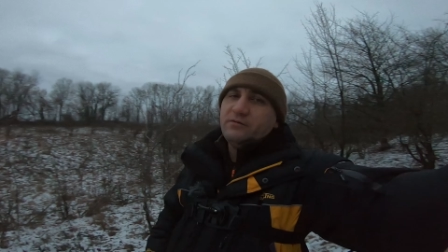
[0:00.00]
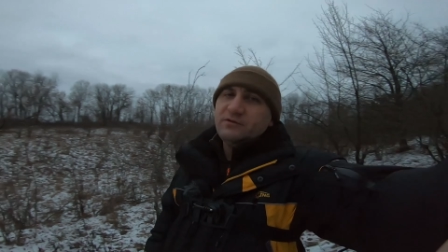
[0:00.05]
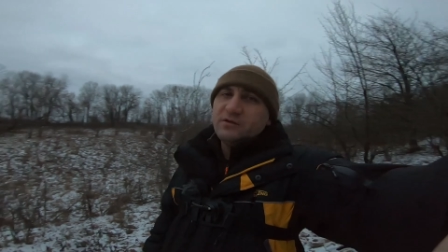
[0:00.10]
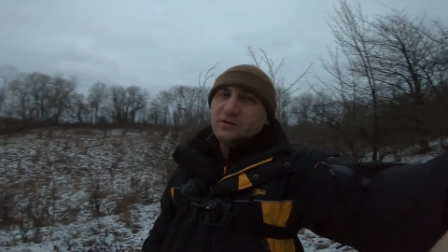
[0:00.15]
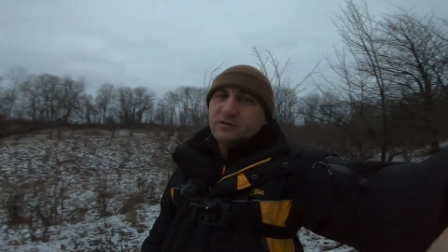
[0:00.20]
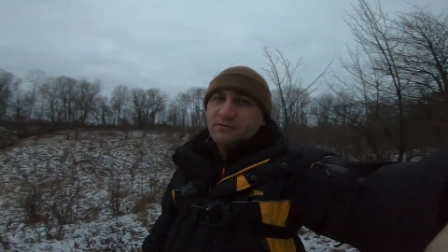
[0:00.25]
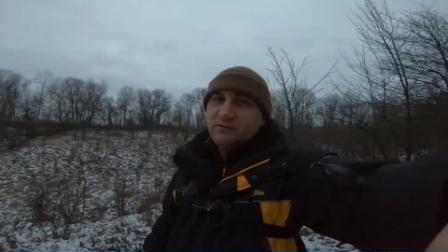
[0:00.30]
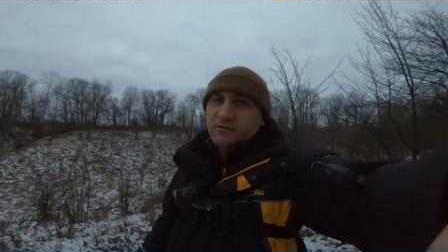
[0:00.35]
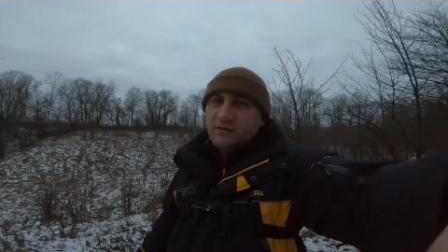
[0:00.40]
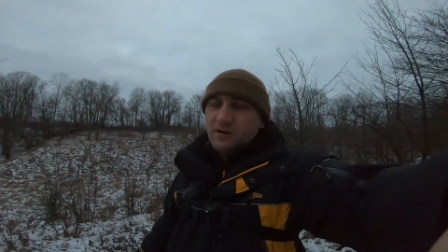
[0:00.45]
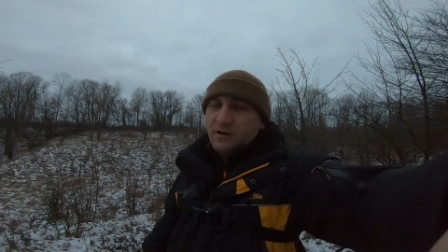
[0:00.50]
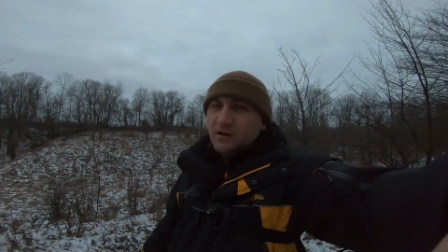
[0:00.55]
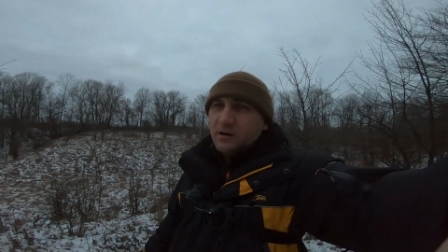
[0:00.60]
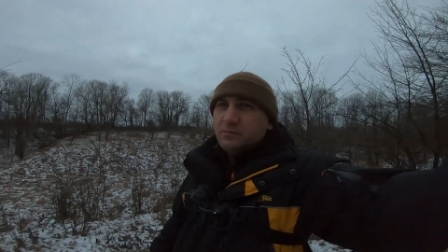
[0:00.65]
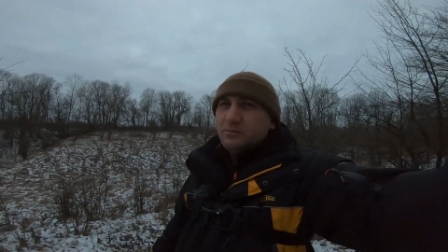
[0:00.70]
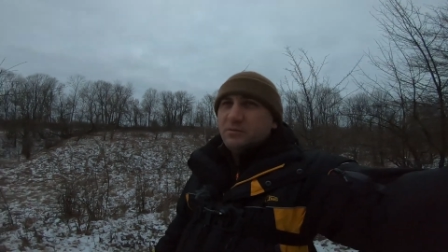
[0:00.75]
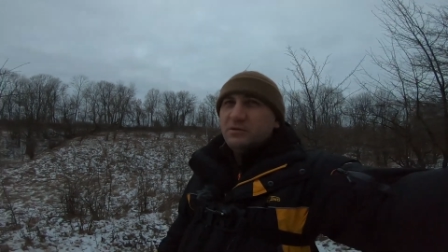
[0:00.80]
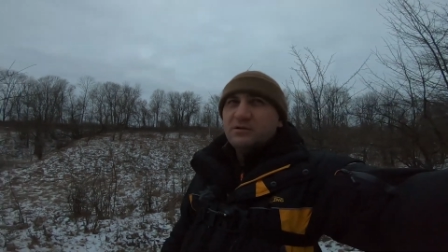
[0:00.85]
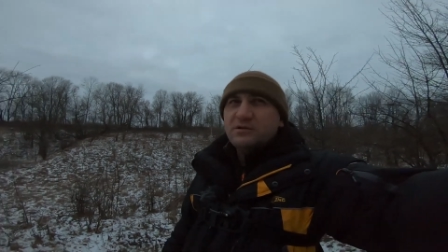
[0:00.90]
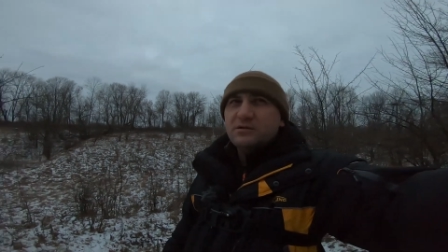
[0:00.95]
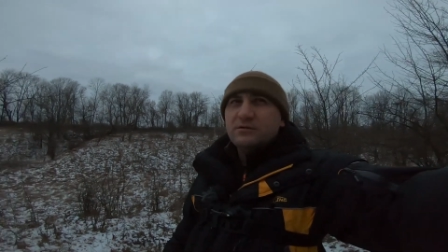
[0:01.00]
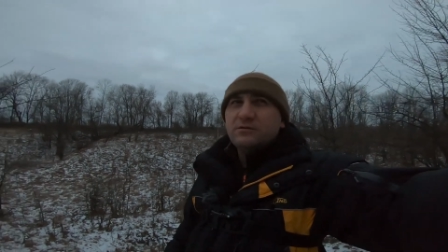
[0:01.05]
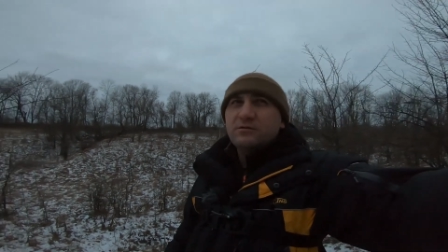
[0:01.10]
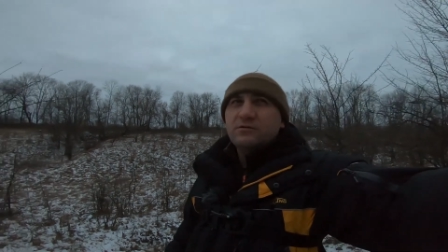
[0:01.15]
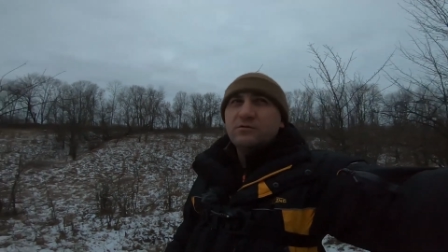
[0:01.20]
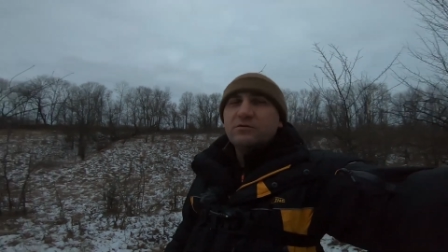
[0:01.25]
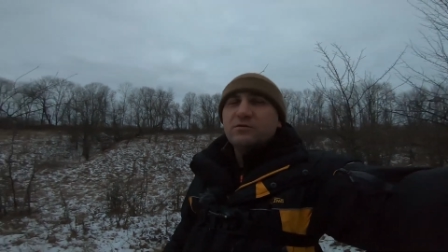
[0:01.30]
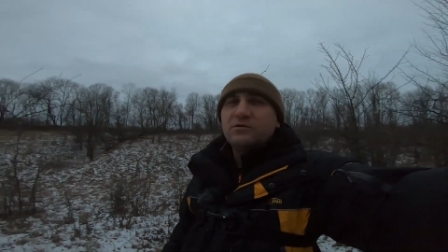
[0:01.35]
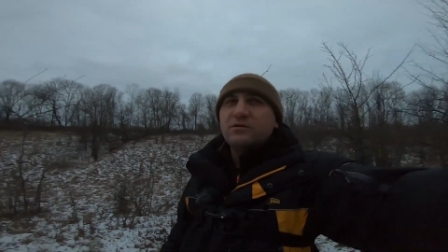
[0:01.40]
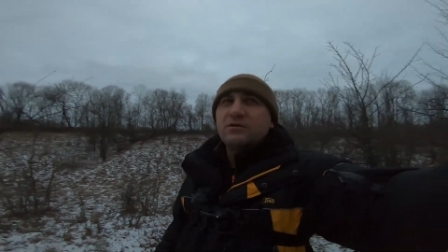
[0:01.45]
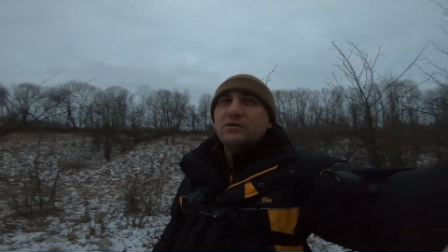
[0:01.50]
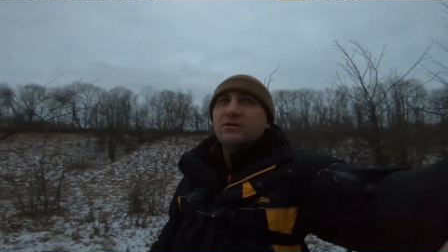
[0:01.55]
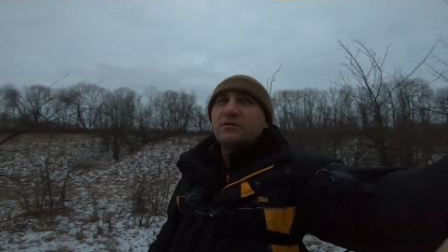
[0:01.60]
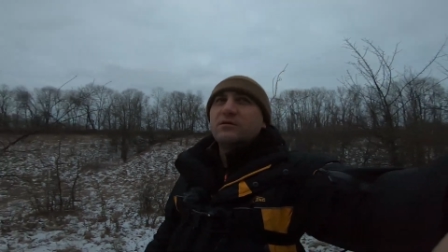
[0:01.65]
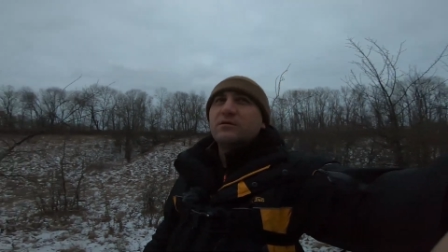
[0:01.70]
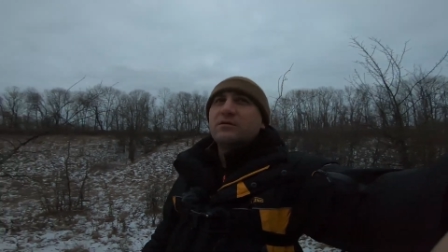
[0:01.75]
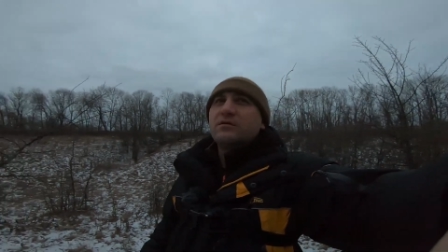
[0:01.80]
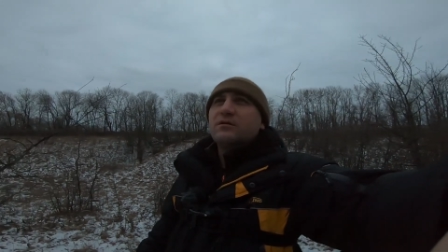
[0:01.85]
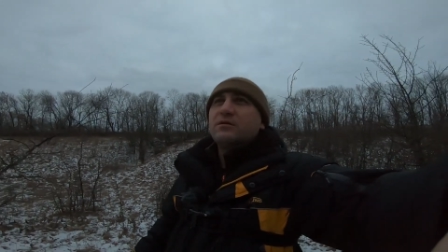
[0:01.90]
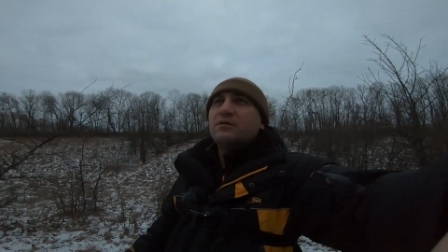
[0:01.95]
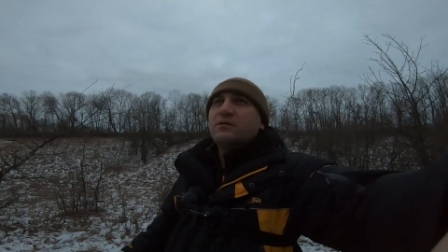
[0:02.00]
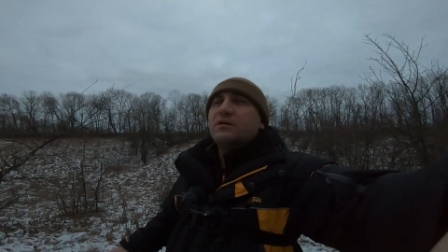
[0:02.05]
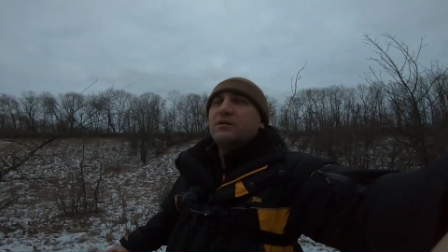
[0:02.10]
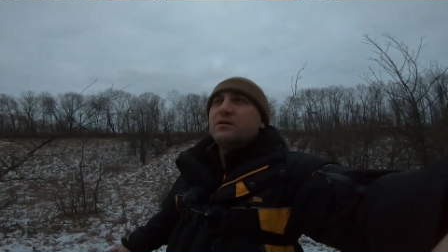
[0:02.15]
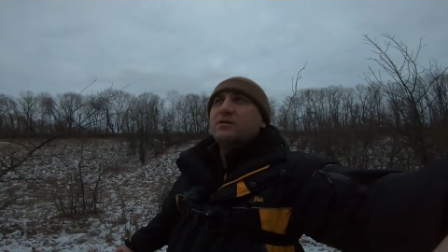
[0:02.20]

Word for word: авторов описывают а,